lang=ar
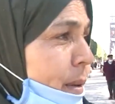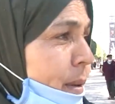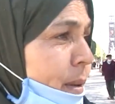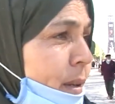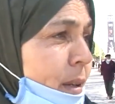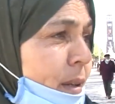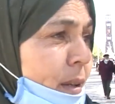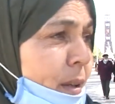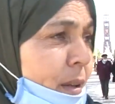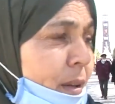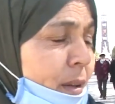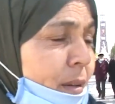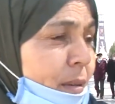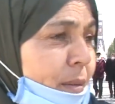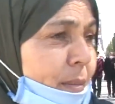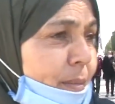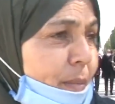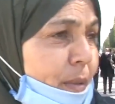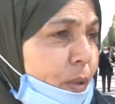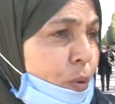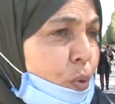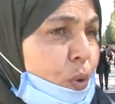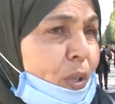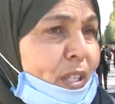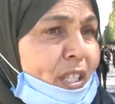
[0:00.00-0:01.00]
آه،
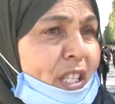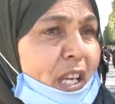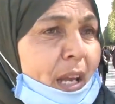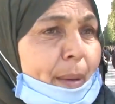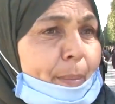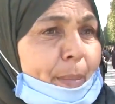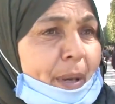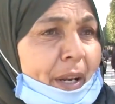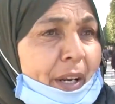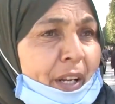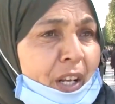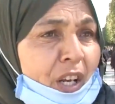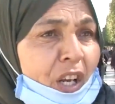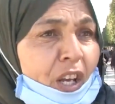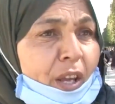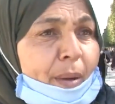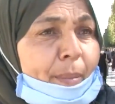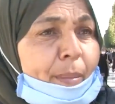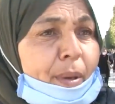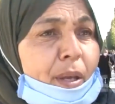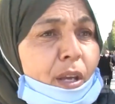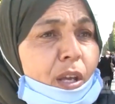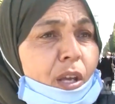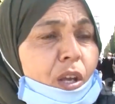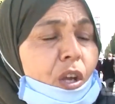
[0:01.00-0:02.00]
وسام
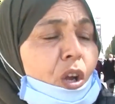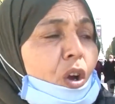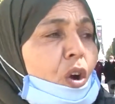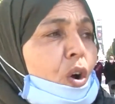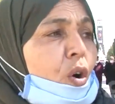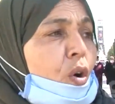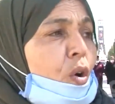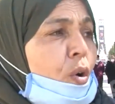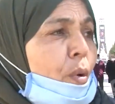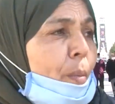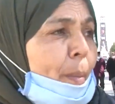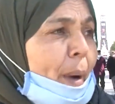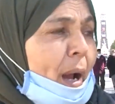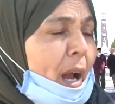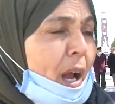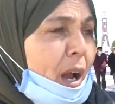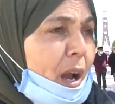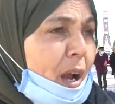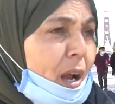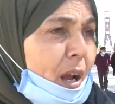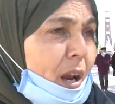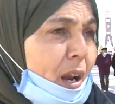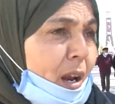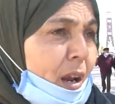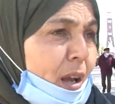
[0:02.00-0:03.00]
الرحيمي
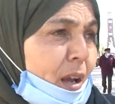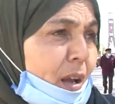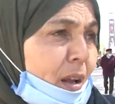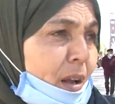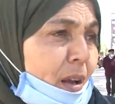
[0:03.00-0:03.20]
ومع